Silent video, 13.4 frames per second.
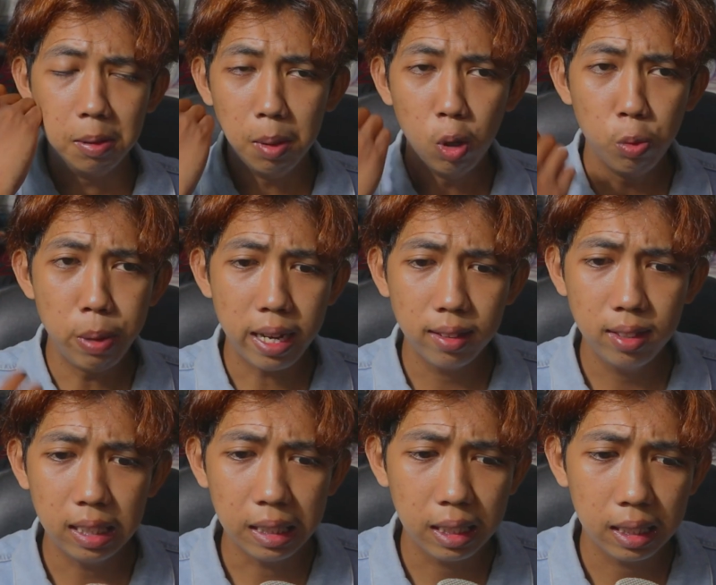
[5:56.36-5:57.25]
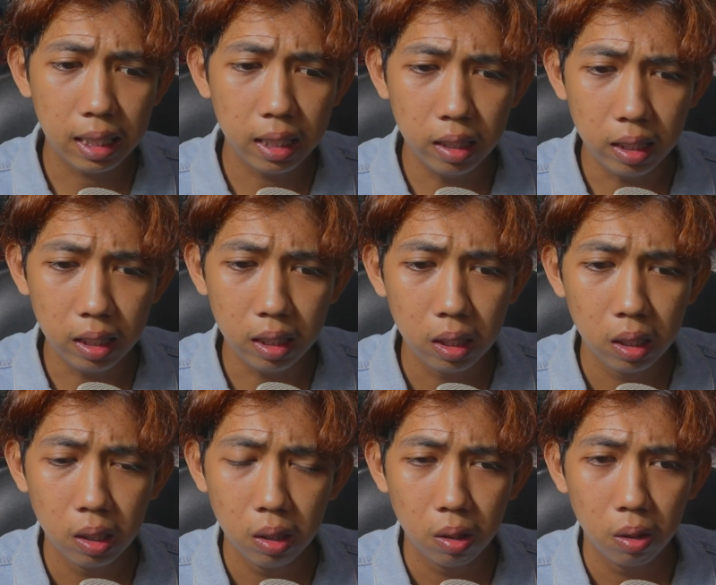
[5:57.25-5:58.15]
bau bensin kata Lily
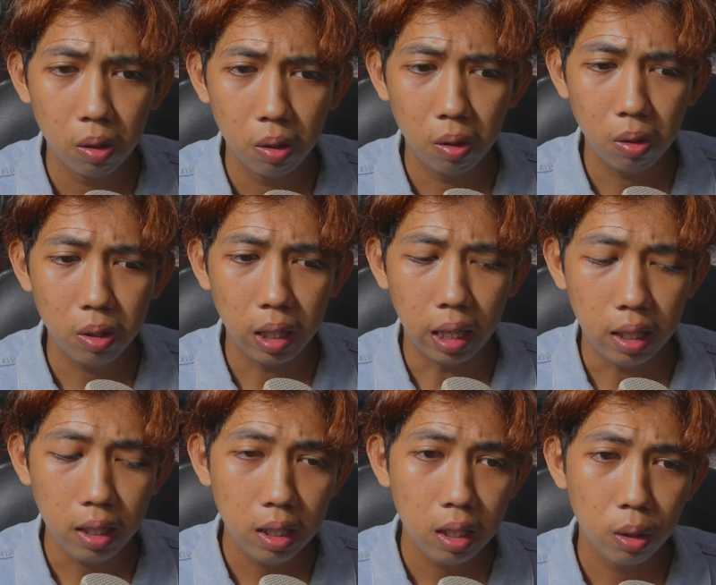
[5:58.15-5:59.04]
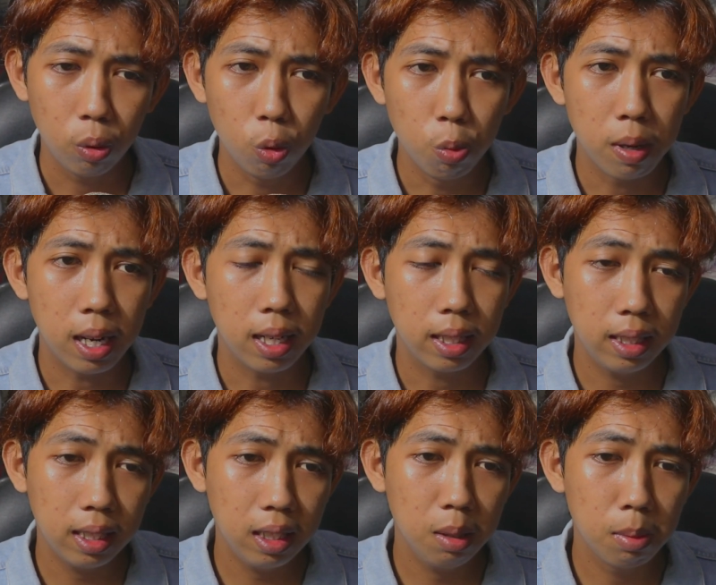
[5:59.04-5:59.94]
Oke, okay,
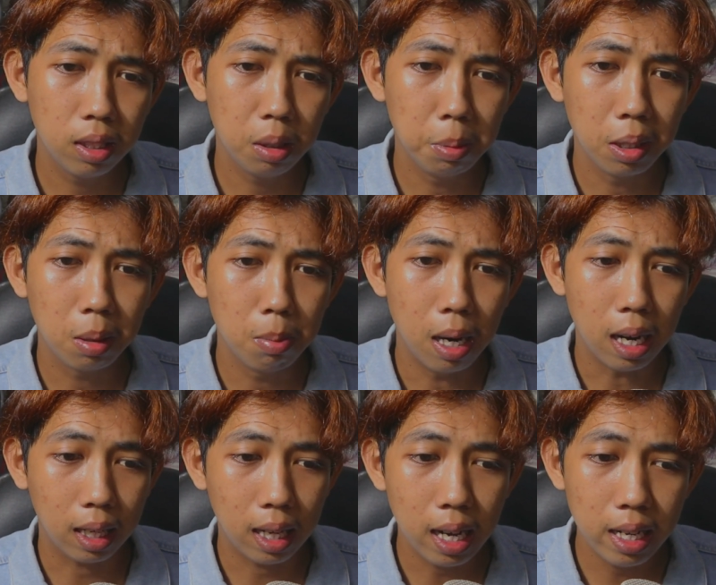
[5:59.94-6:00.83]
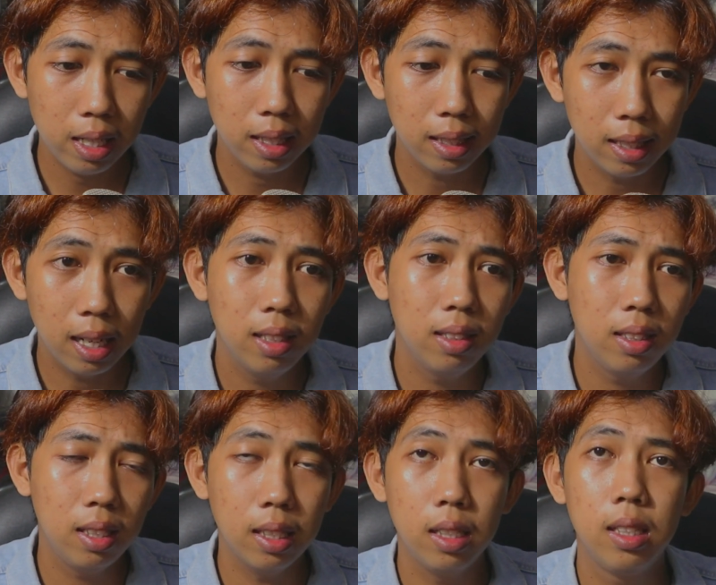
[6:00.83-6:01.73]
rumahnya tiba-tiba kebakar dan
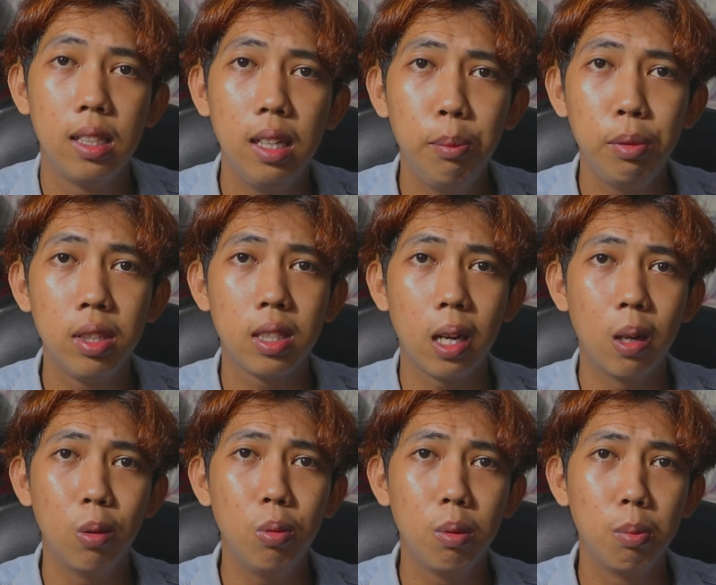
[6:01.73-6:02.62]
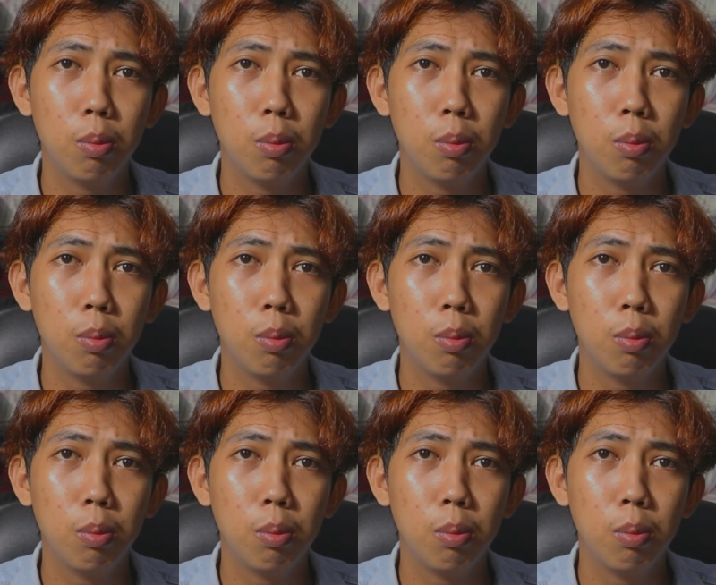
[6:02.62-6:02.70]
si Nick ini mencium,